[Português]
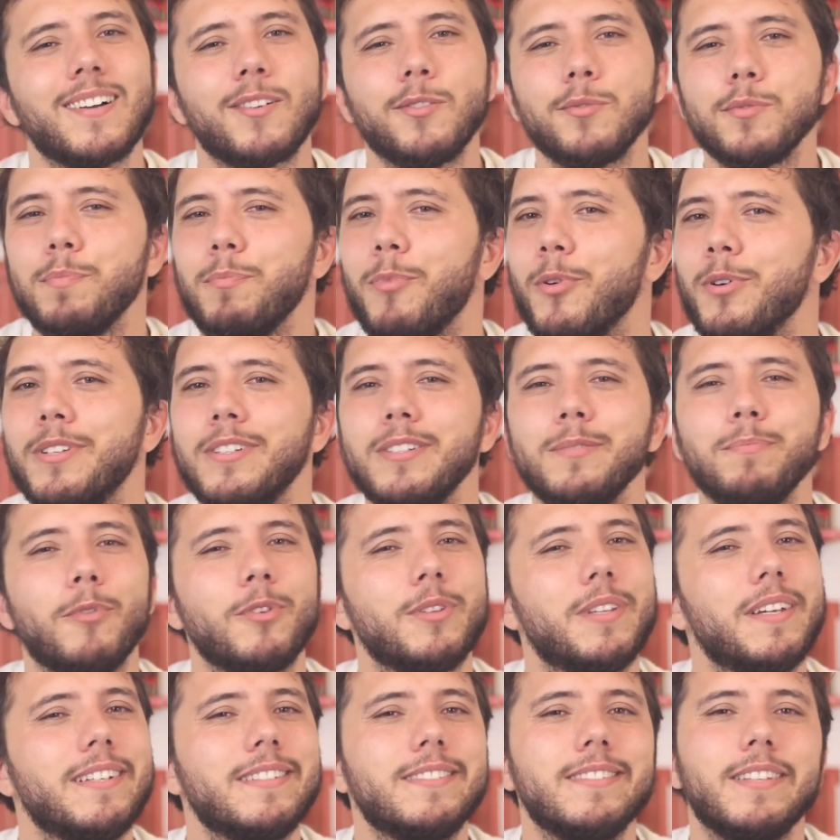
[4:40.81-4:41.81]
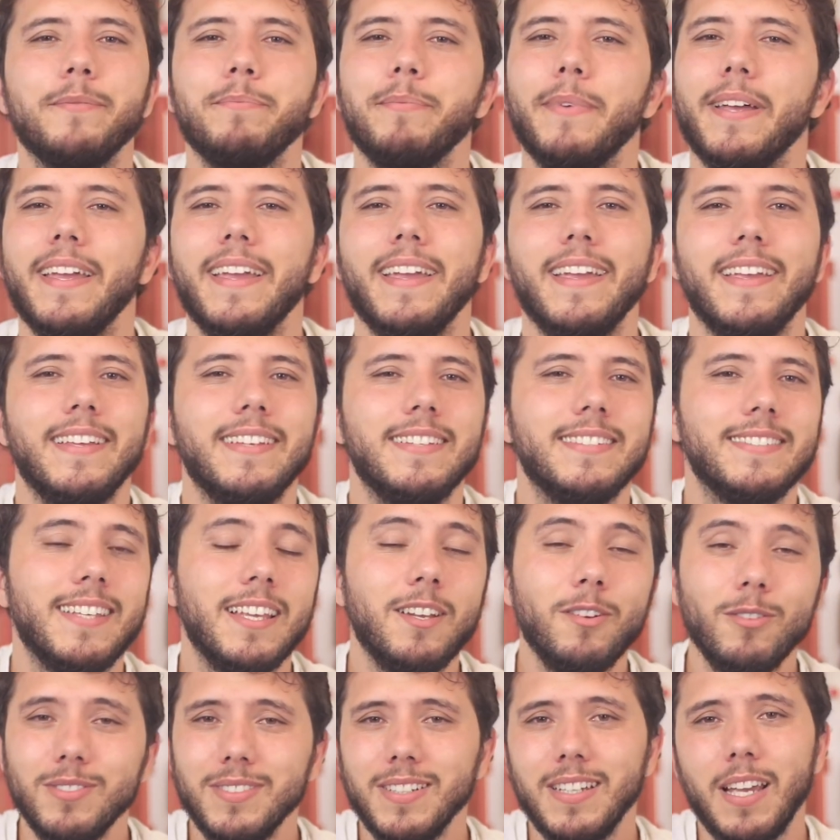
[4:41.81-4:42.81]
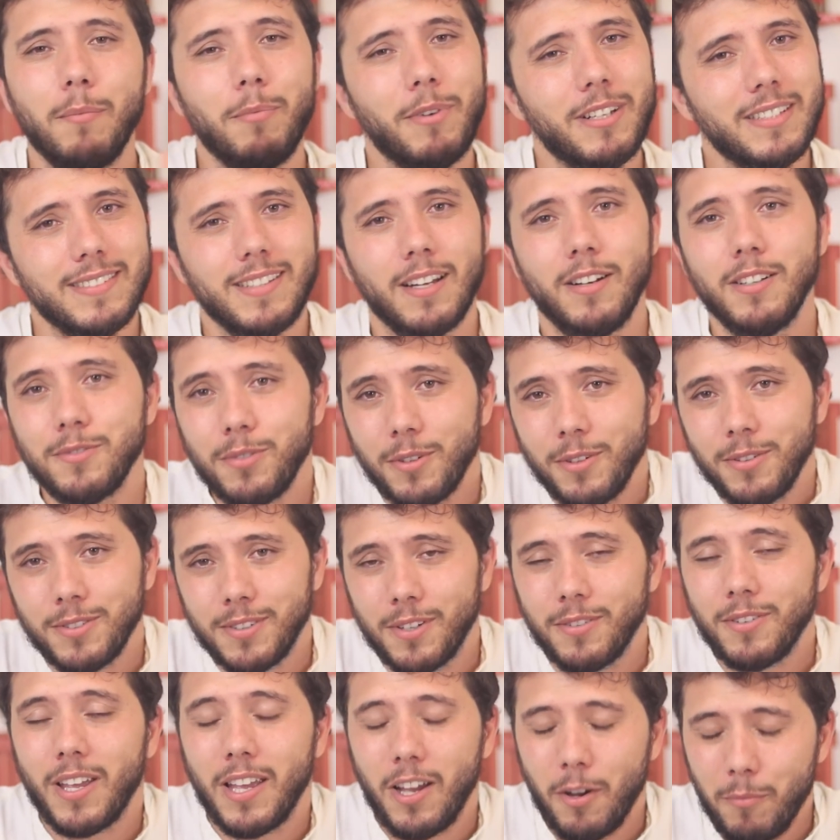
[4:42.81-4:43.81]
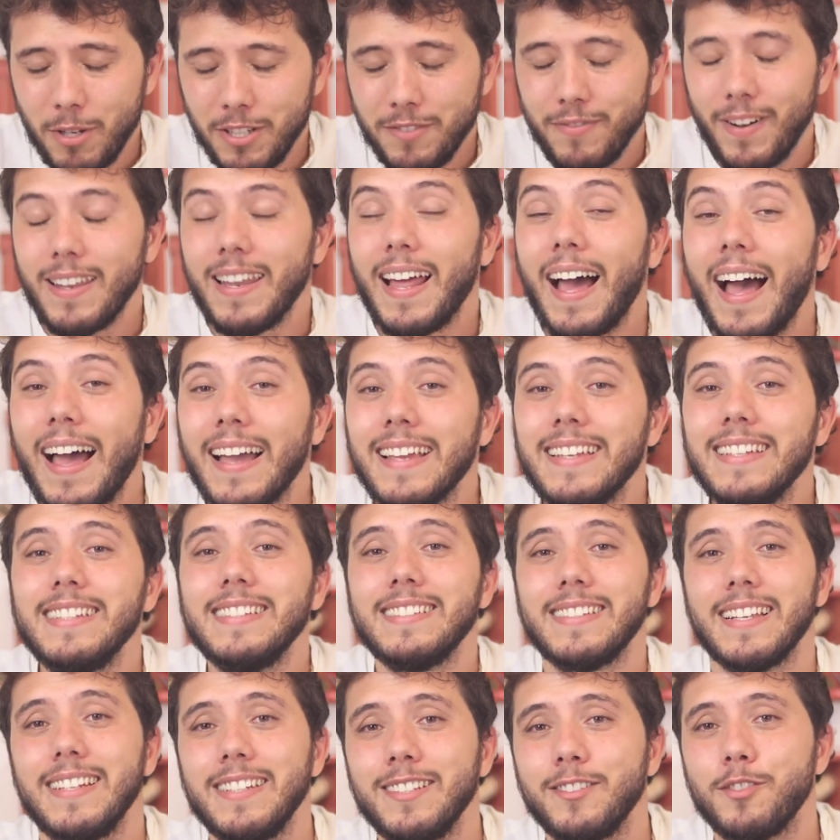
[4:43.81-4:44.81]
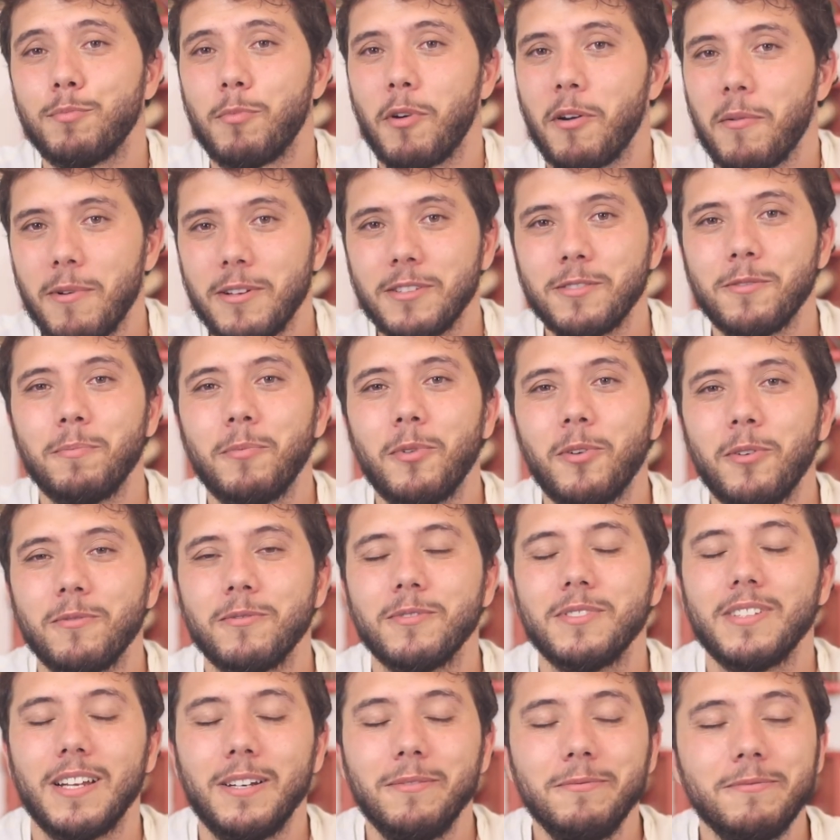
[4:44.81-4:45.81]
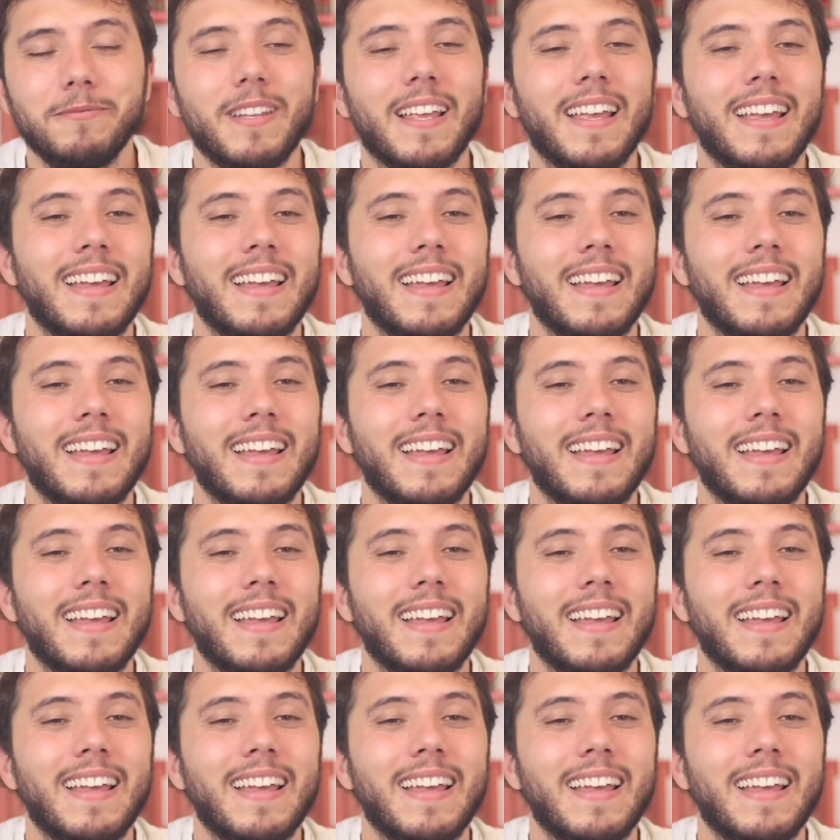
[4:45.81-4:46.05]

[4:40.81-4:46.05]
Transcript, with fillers: com os podres poderes também, sem conseguir apresentar uma solução que realmente vá na raiz ali dos problemas do povo, sabe?